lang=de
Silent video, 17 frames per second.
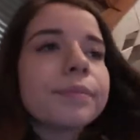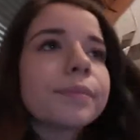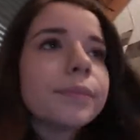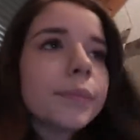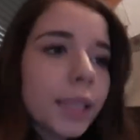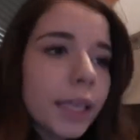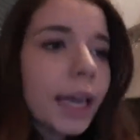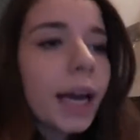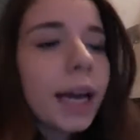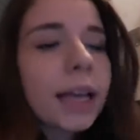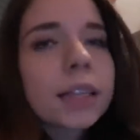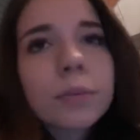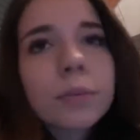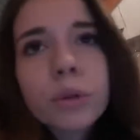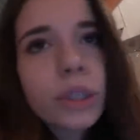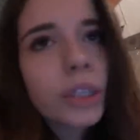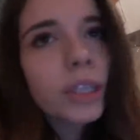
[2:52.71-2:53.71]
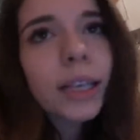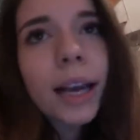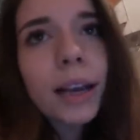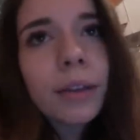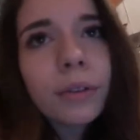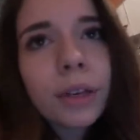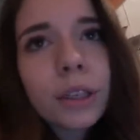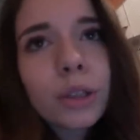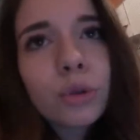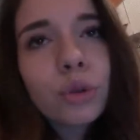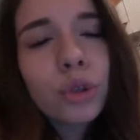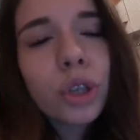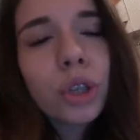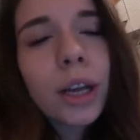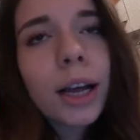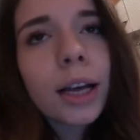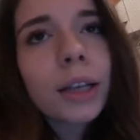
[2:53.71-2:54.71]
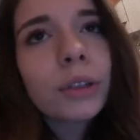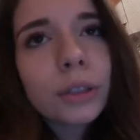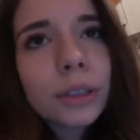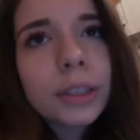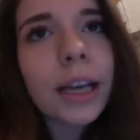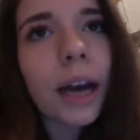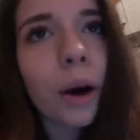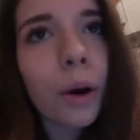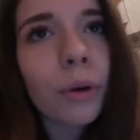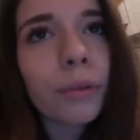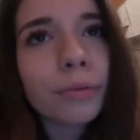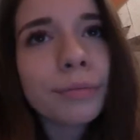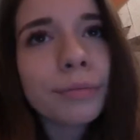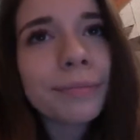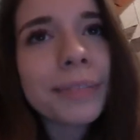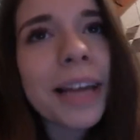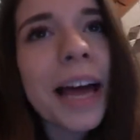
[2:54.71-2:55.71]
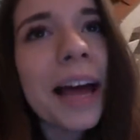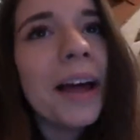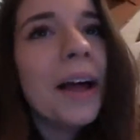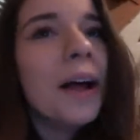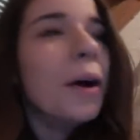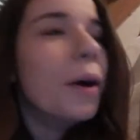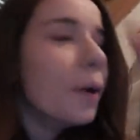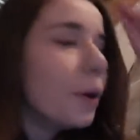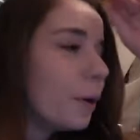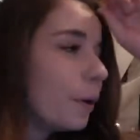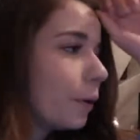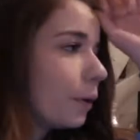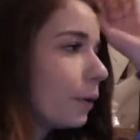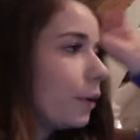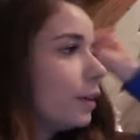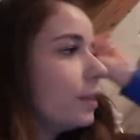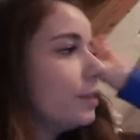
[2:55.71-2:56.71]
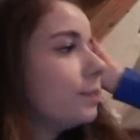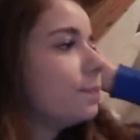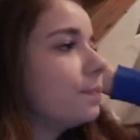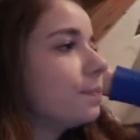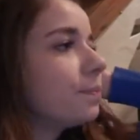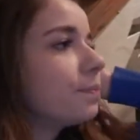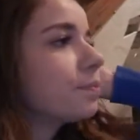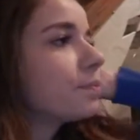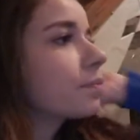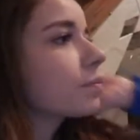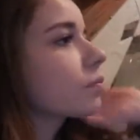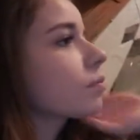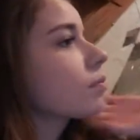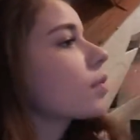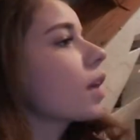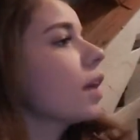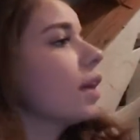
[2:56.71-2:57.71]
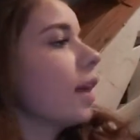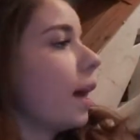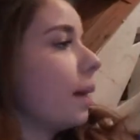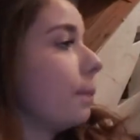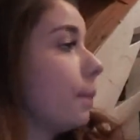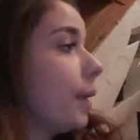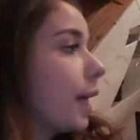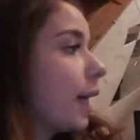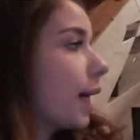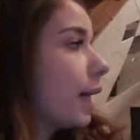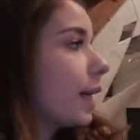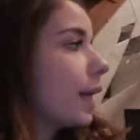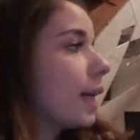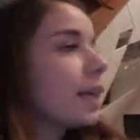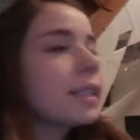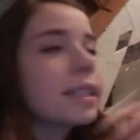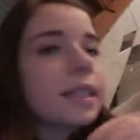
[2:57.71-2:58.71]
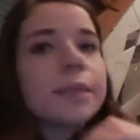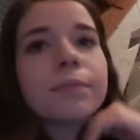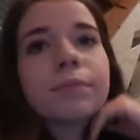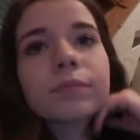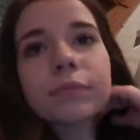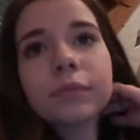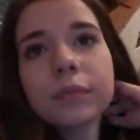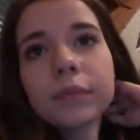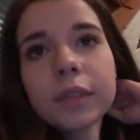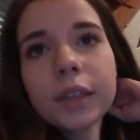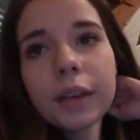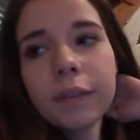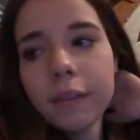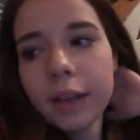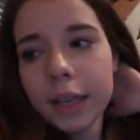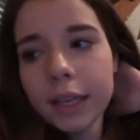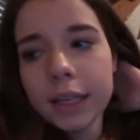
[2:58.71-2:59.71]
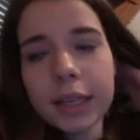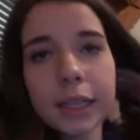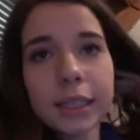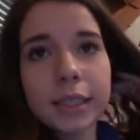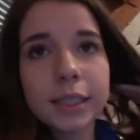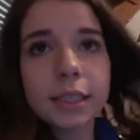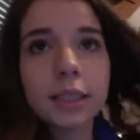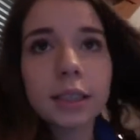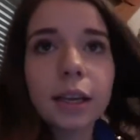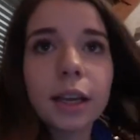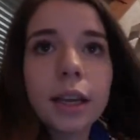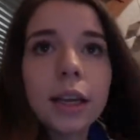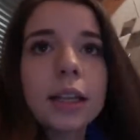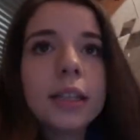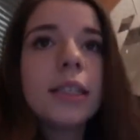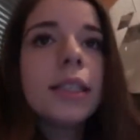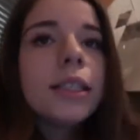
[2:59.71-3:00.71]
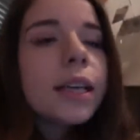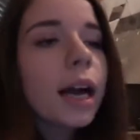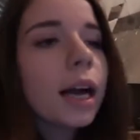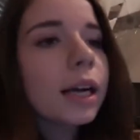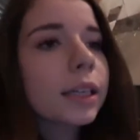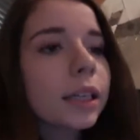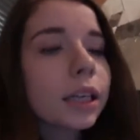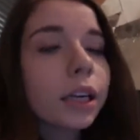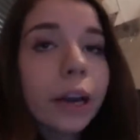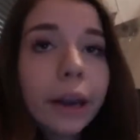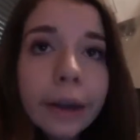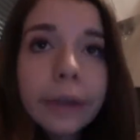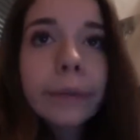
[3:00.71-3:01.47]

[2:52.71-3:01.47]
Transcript: ja, ich musste einfach zuschlagen und kaufen. Und ja, mega nice. Werde ich jetzt äh, die Tage gleich